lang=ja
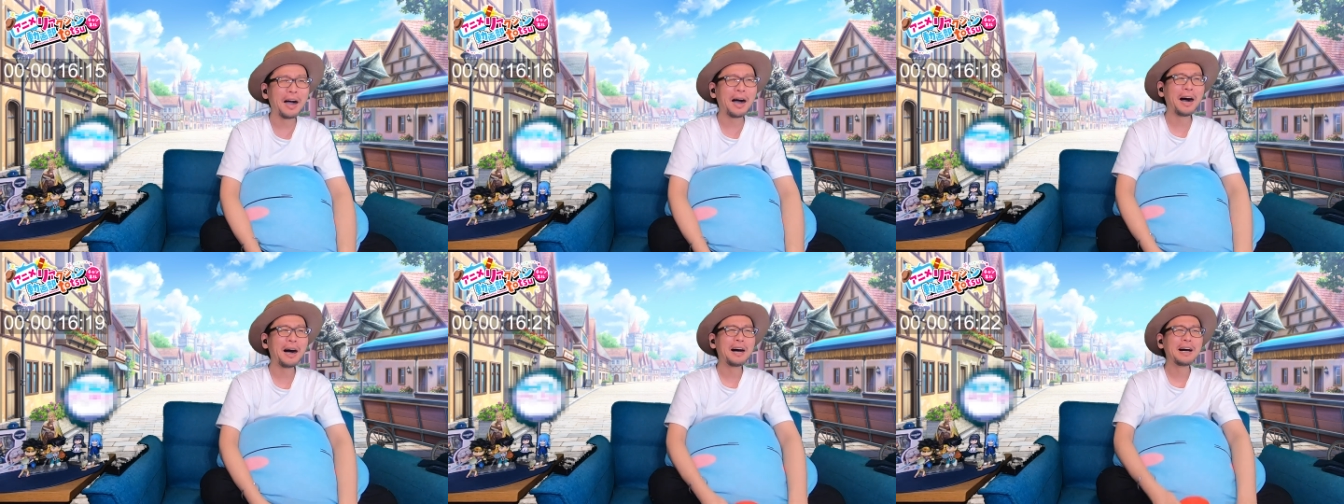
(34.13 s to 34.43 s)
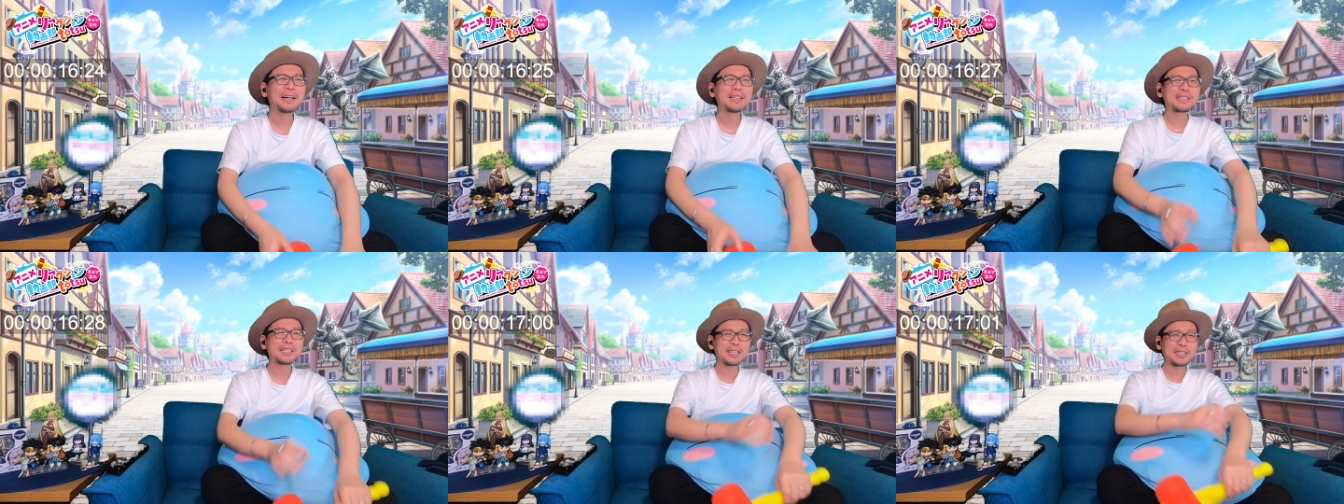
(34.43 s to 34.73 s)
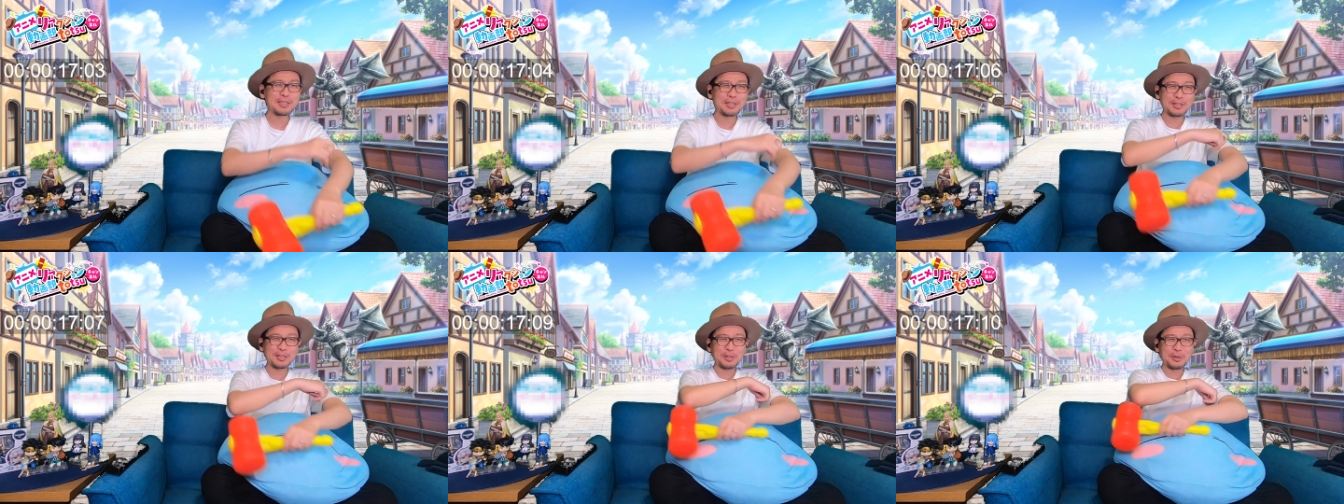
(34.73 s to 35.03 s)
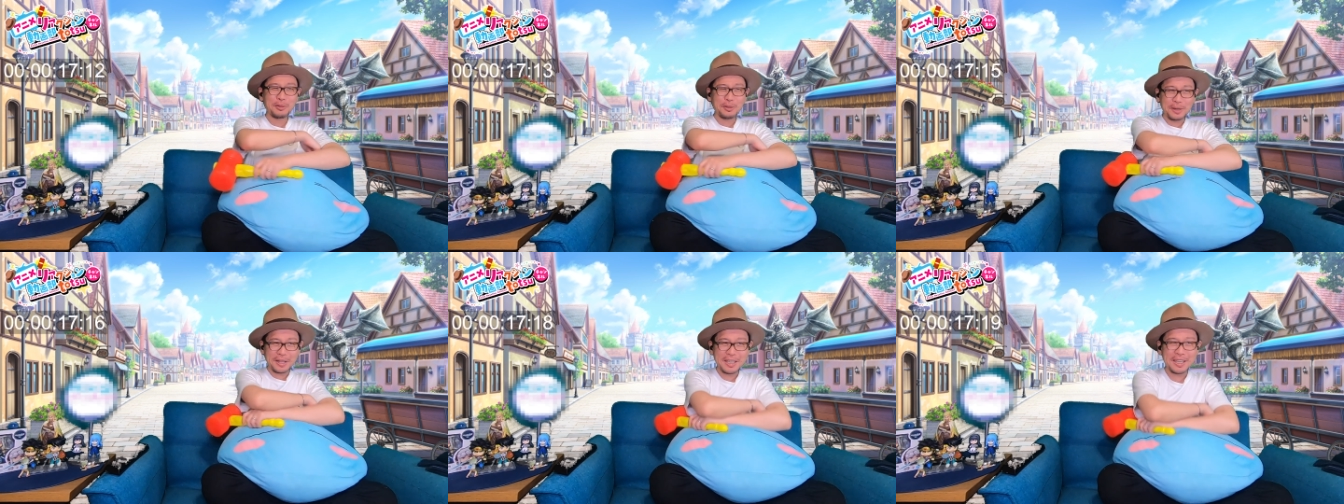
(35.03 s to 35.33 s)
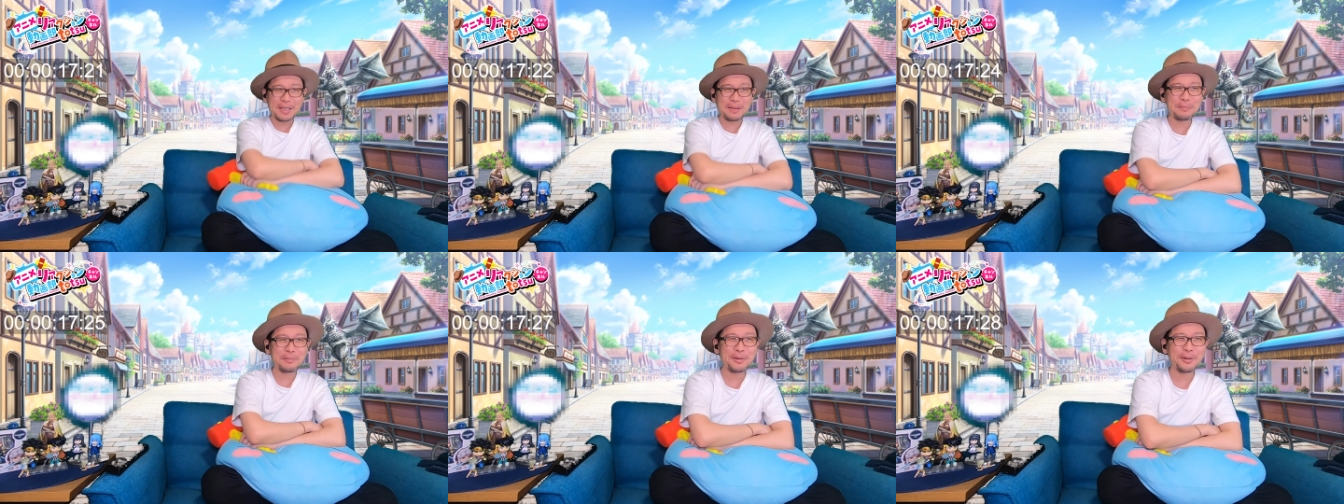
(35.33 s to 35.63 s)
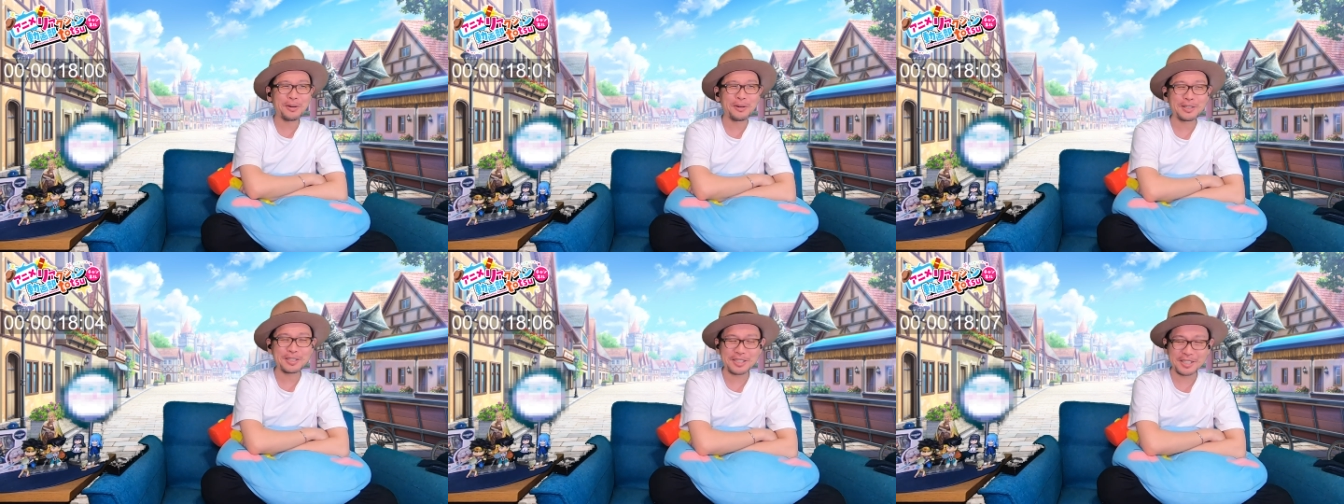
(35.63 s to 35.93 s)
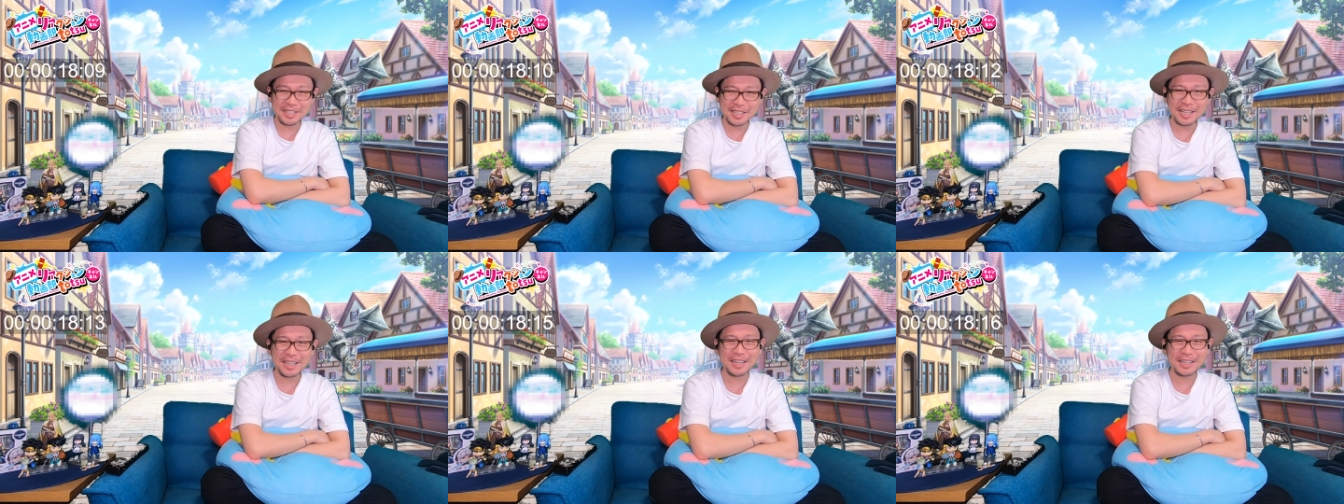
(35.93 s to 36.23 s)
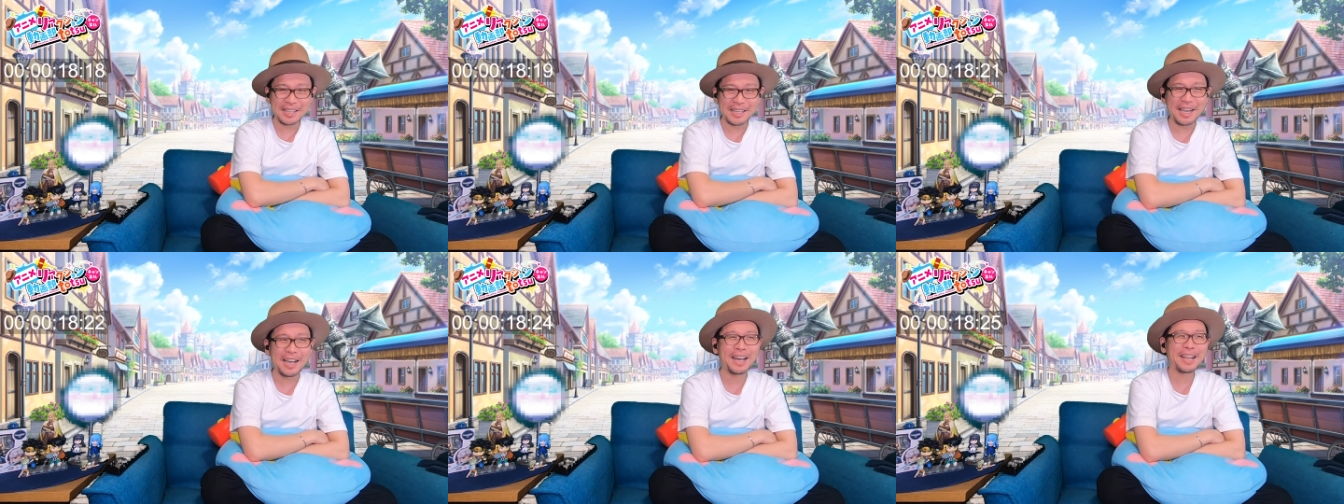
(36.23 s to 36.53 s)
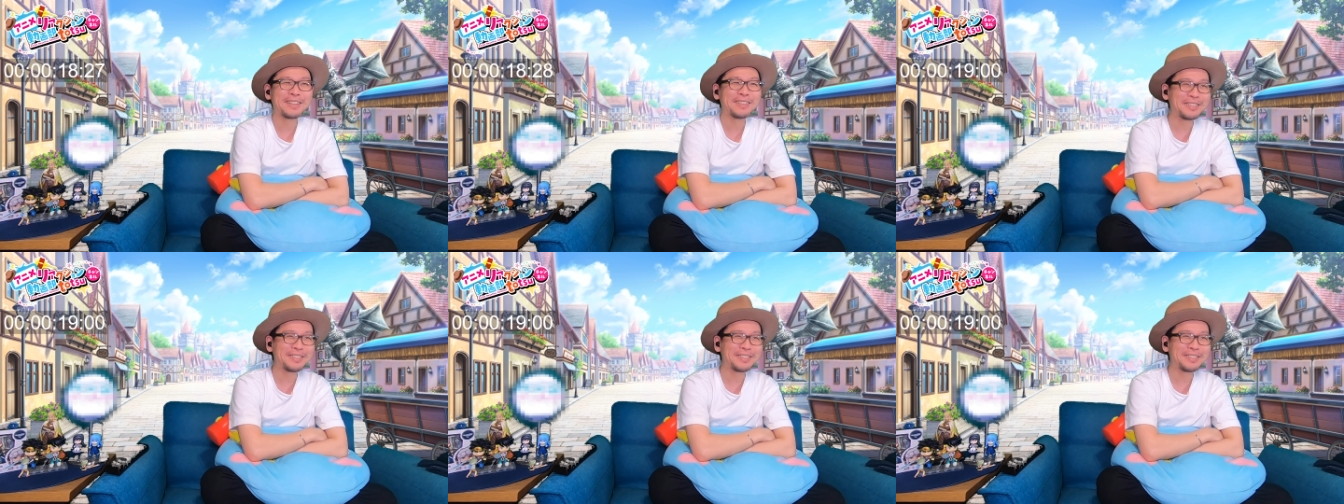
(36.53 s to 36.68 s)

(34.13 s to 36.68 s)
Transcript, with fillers: あ、ちゃんとそこら辺もしっかりや